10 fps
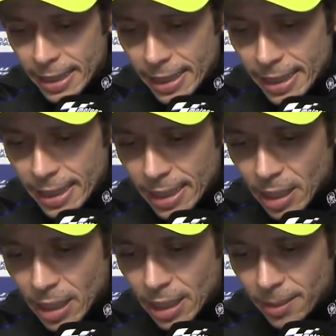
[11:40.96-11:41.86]
Dia bilang,
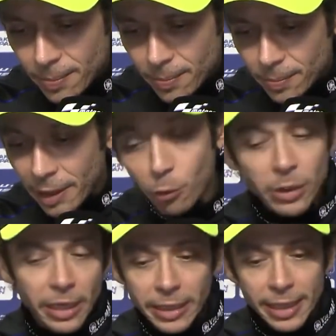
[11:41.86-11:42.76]

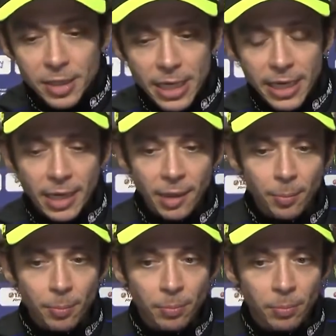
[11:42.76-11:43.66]
sama bingung kan?
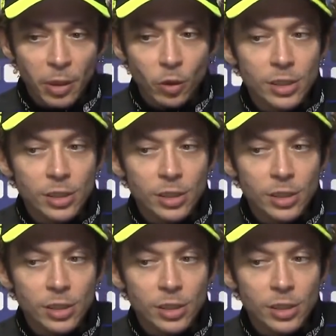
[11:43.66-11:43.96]
Valentino